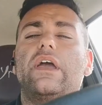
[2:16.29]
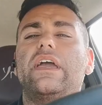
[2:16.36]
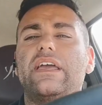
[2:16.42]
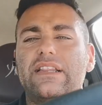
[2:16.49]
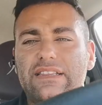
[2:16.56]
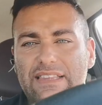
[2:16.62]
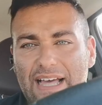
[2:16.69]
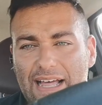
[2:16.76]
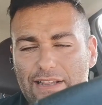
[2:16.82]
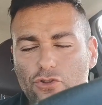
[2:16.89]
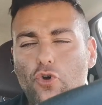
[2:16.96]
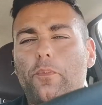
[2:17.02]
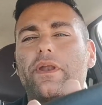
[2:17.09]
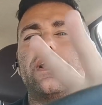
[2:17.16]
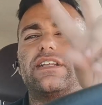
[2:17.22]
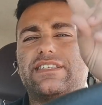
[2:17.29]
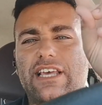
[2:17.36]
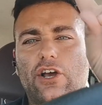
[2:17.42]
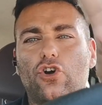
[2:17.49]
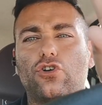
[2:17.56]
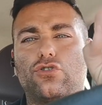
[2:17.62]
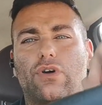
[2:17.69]
Intanto per il
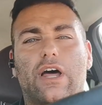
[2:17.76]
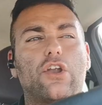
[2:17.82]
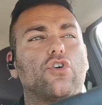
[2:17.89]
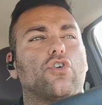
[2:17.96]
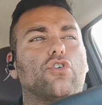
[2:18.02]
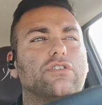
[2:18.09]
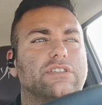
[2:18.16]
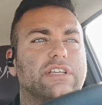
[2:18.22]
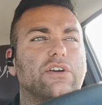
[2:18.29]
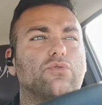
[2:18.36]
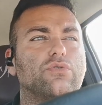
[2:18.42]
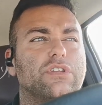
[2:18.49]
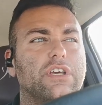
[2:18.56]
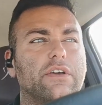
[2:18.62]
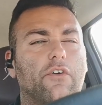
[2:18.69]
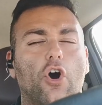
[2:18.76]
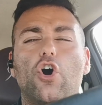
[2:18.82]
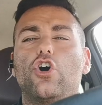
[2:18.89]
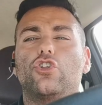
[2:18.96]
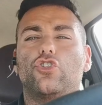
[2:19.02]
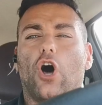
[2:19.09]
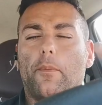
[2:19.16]
secondo anno consecutivo,
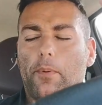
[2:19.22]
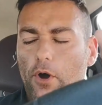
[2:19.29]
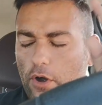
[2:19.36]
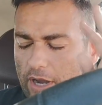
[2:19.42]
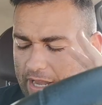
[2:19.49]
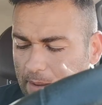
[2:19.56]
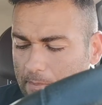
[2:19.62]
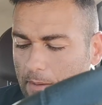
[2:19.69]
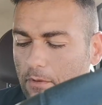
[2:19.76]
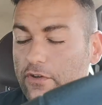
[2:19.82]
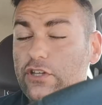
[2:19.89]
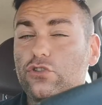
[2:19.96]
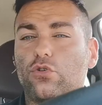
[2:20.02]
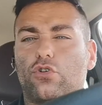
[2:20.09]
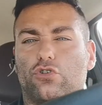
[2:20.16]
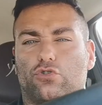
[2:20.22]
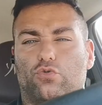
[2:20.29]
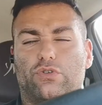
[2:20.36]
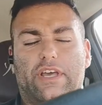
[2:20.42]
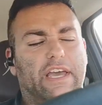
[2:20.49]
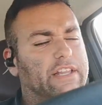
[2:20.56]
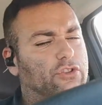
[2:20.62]
dopo che abbiamo vinto uno
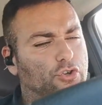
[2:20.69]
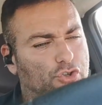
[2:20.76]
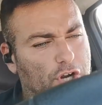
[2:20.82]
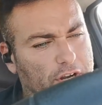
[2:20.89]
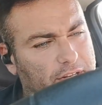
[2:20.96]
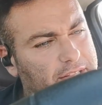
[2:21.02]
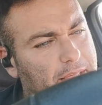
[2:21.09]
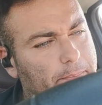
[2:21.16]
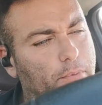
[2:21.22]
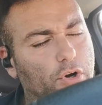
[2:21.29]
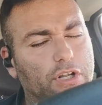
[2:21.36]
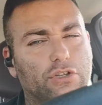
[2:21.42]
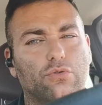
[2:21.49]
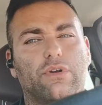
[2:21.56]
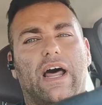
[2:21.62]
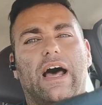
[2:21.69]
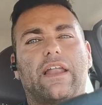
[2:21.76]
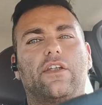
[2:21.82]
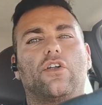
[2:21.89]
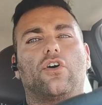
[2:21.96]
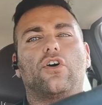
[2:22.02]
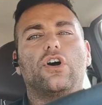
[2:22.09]
scudetto, ci hanno indebolito un
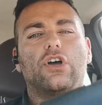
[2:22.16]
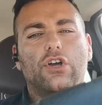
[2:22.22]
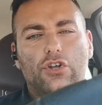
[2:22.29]
anno,